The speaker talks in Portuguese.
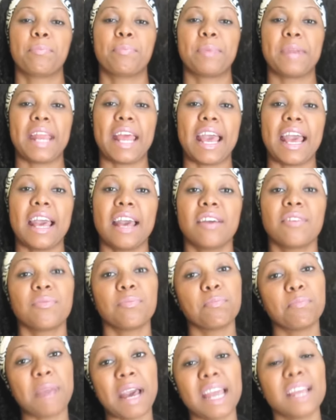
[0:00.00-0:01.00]
para
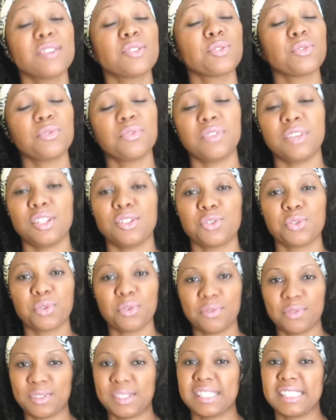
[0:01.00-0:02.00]
mais um vídeo
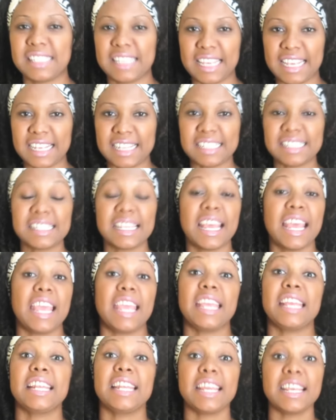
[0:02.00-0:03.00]
com vocês
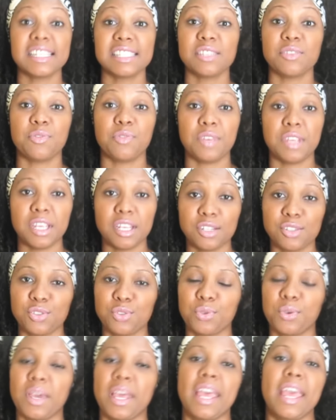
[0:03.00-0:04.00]
e nesse
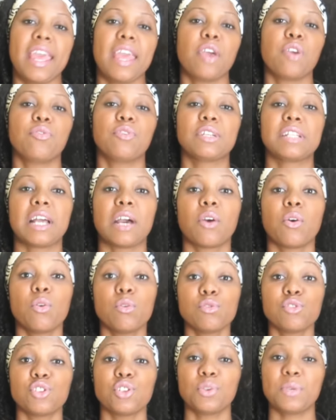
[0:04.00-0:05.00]
vídeo eu vou dar
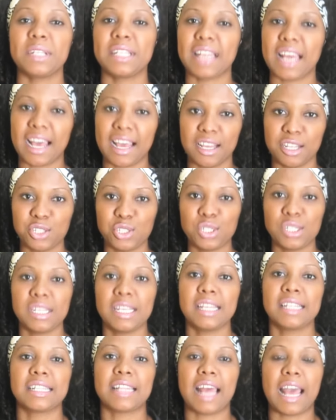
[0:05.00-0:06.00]
continuidade,
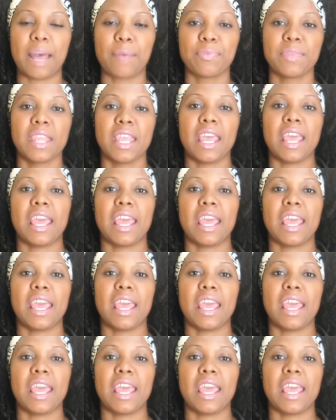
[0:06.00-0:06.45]
tá?